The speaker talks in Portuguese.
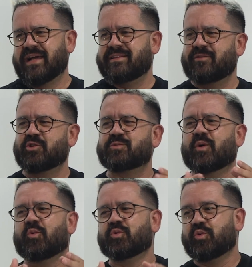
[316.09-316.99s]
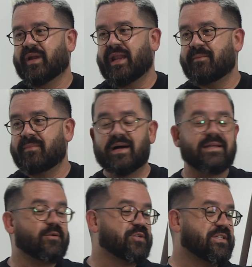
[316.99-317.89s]
dentro de uma cultura alemã,
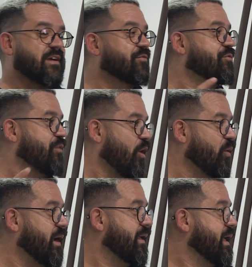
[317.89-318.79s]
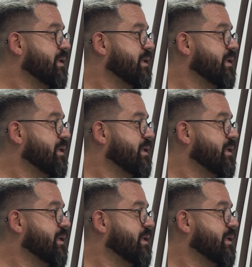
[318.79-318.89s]
não tinha folga,